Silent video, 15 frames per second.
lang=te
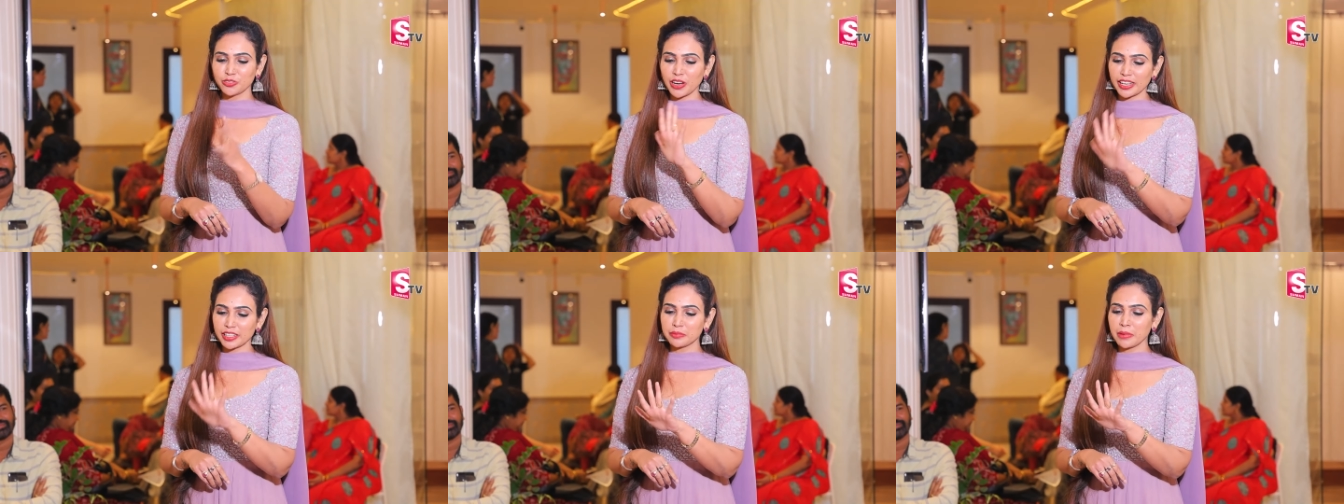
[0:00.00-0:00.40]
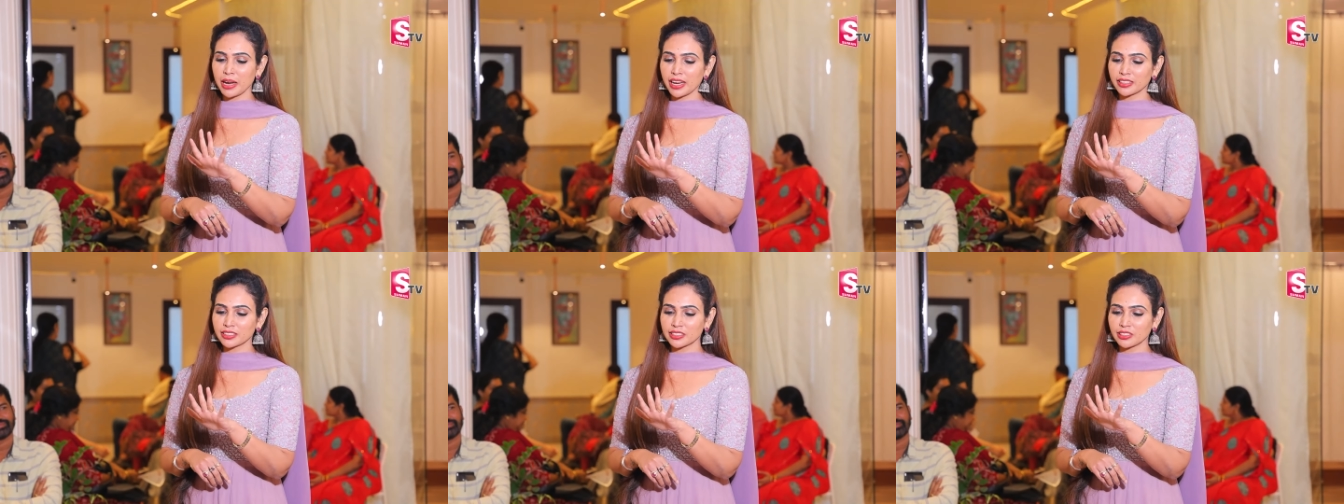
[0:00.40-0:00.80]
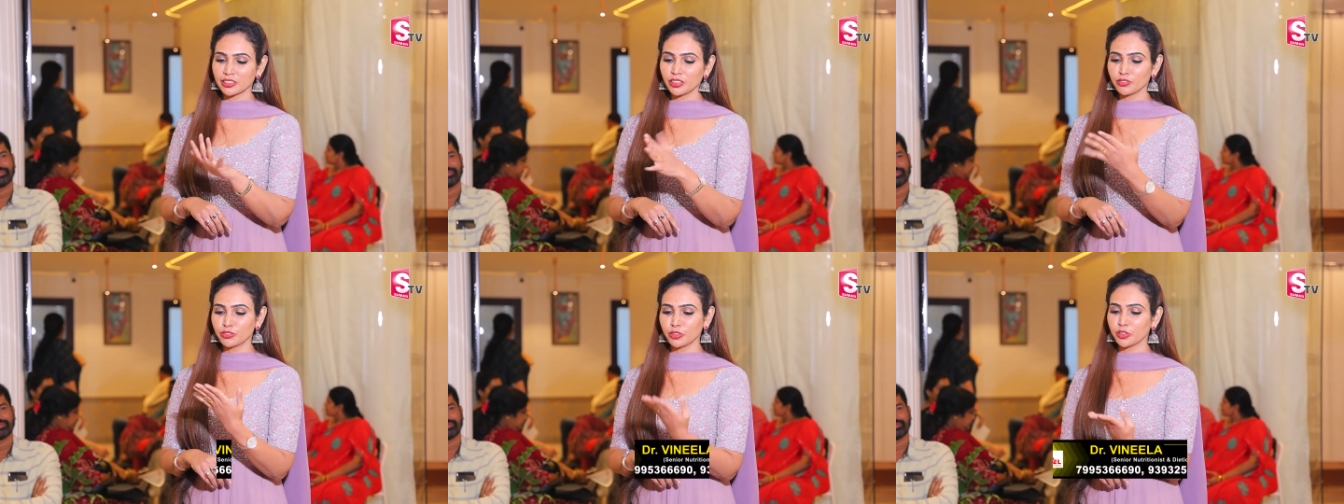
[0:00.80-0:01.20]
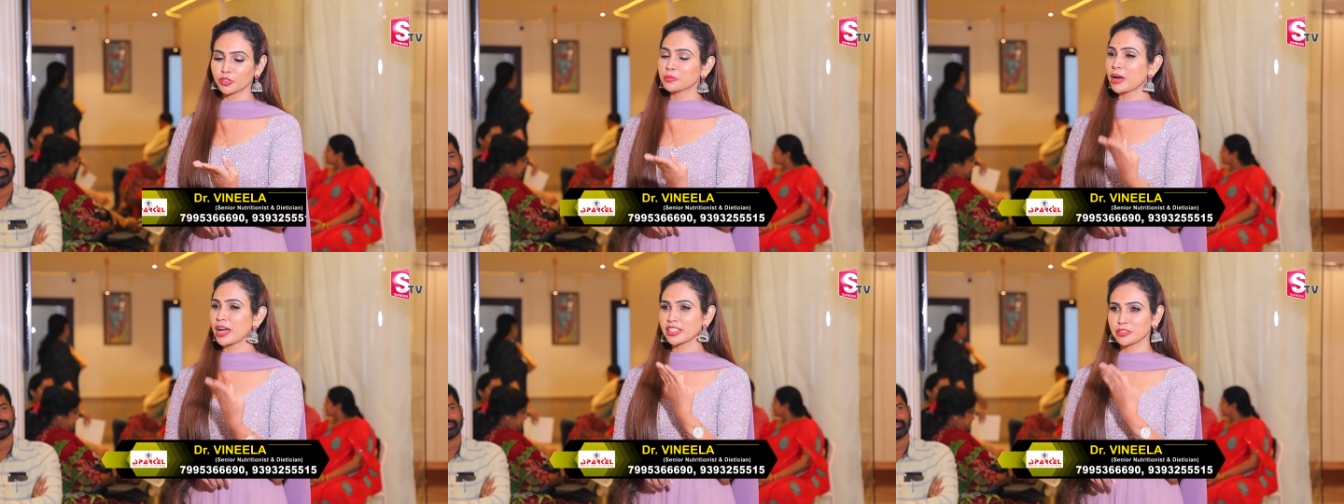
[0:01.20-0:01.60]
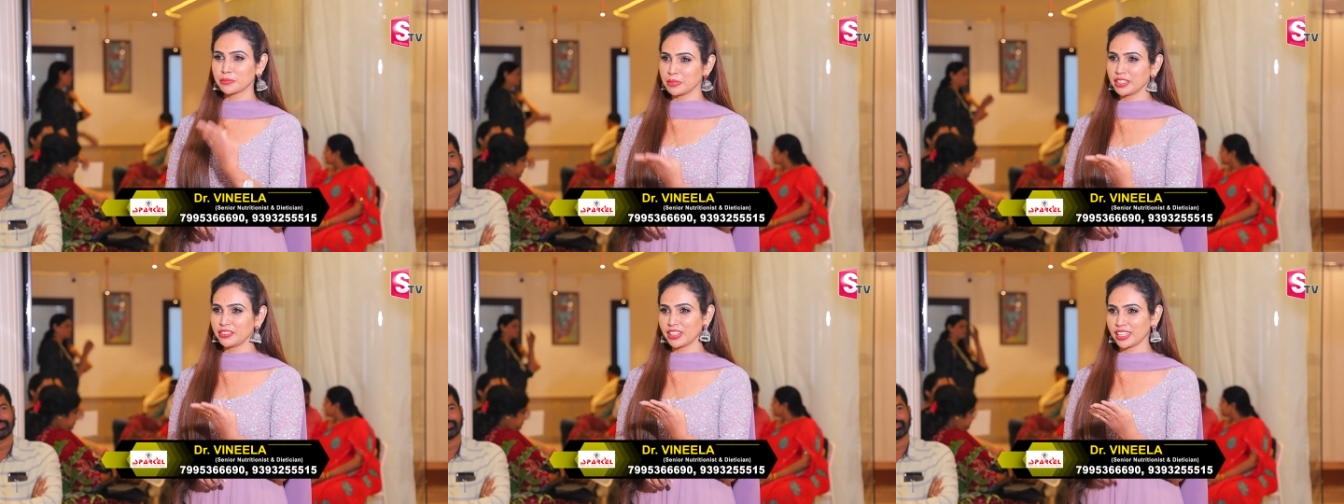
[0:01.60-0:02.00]
ఫైవ్ మార్క్స్ లో ఫోర్ మార్క్స్
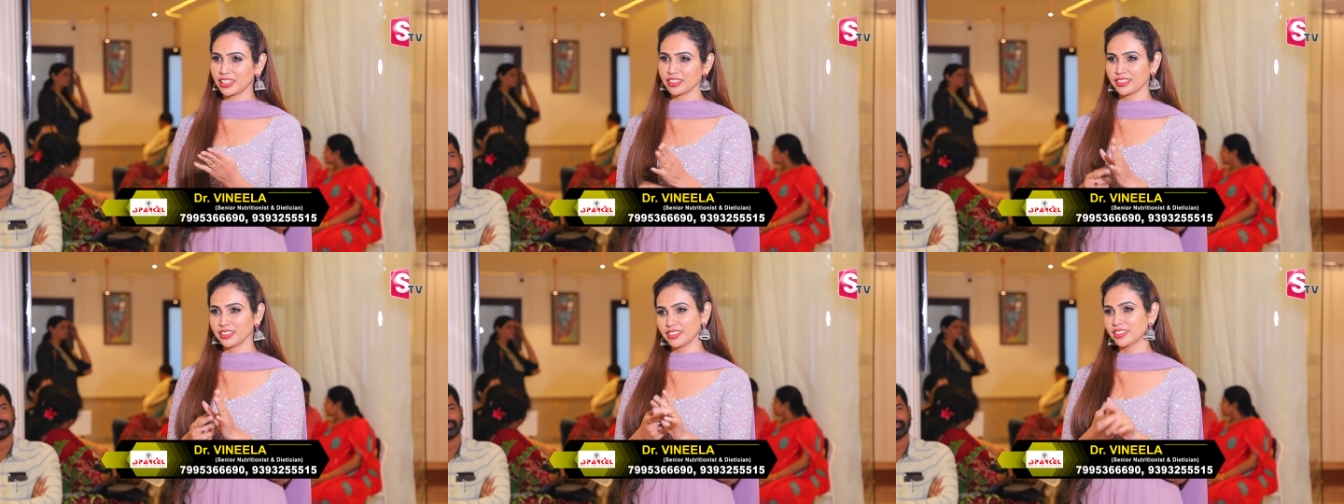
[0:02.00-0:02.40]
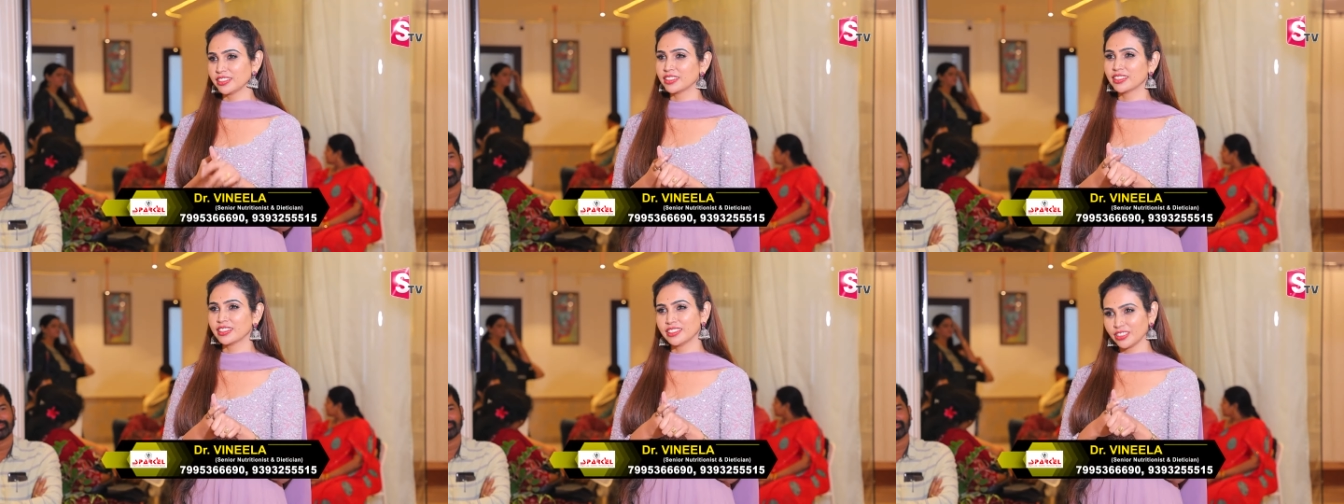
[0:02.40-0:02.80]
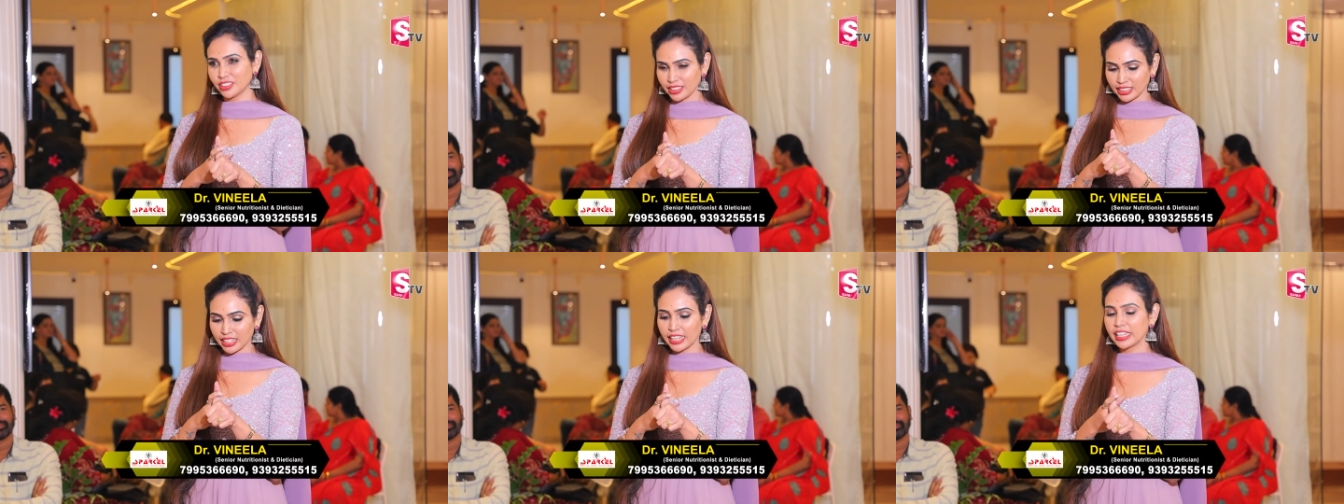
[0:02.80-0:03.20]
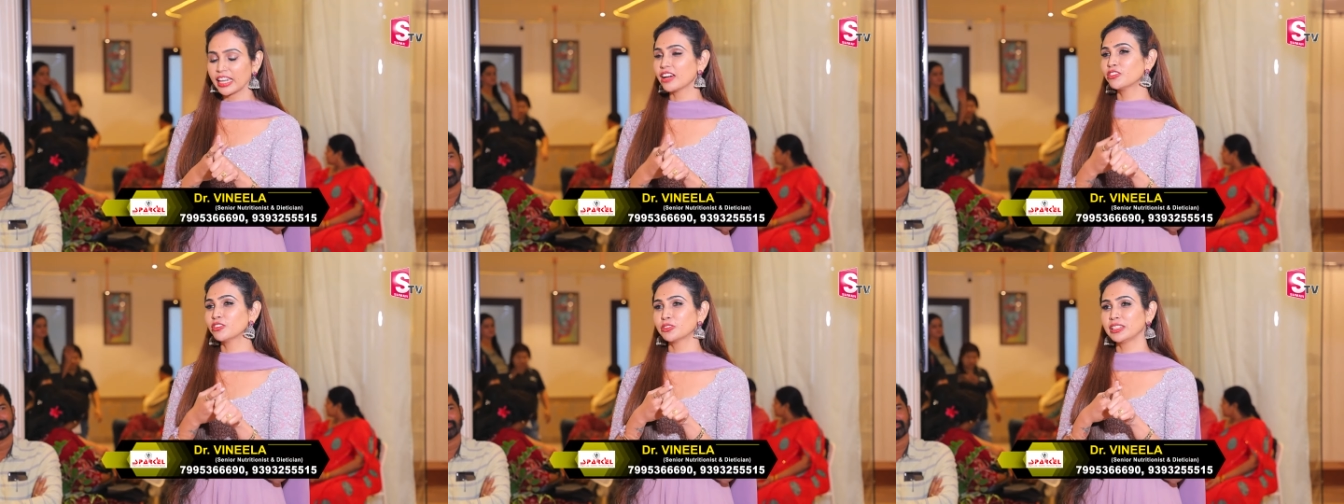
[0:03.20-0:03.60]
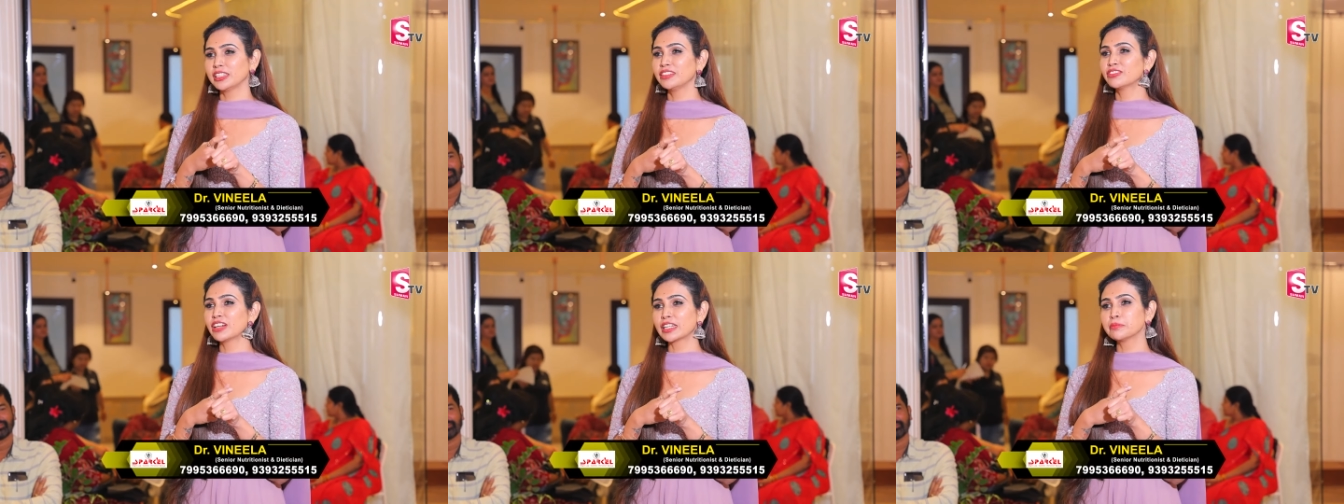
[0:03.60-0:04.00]
మీవే ఐ హావ్
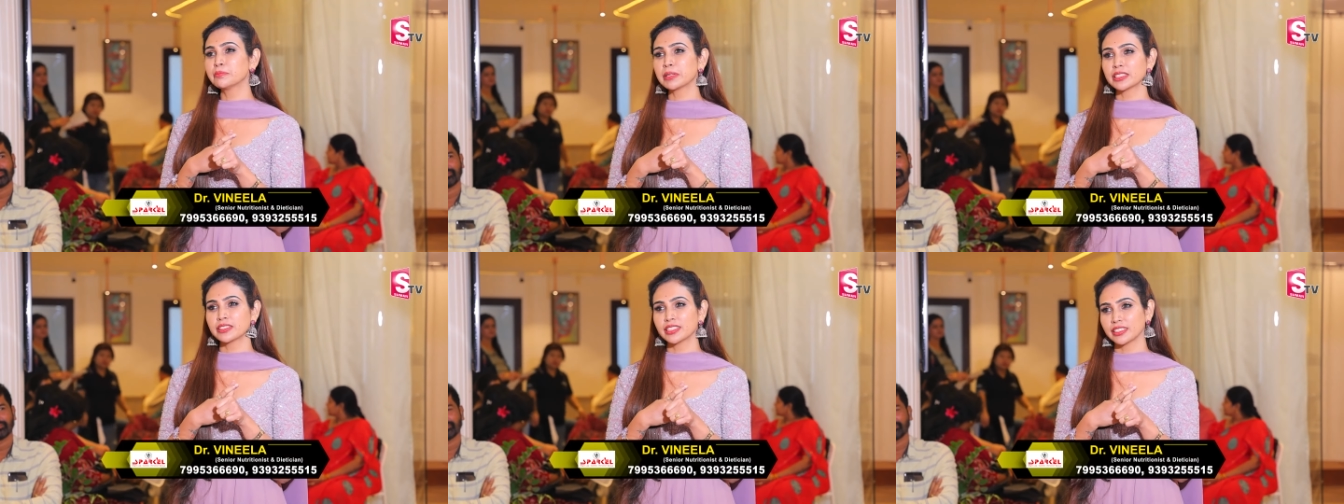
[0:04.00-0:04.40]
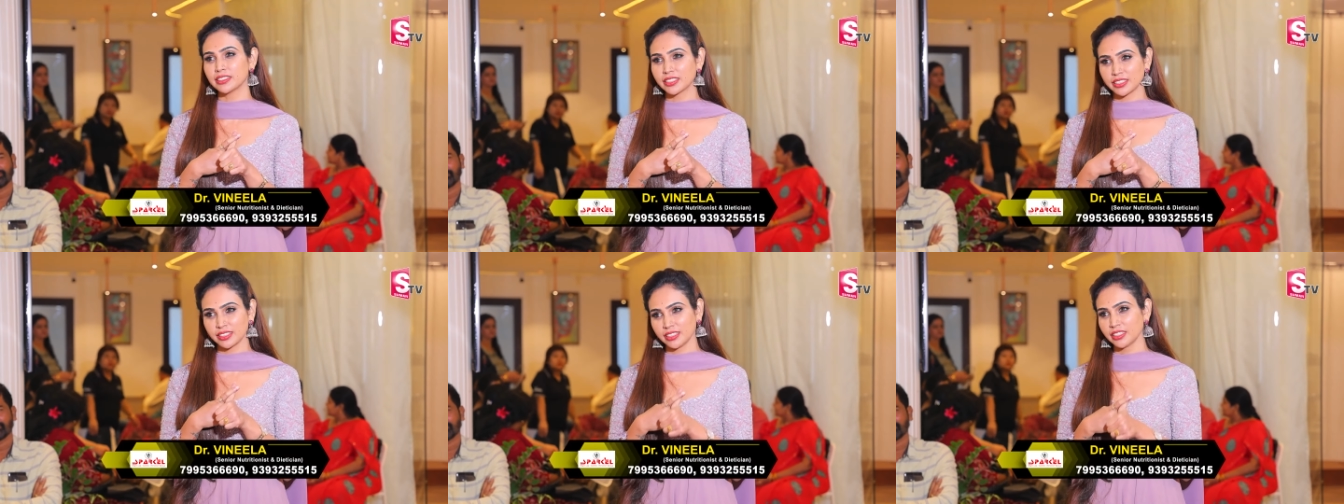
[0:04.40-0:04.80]
ఓన్లీ వన్ పర్సెంట్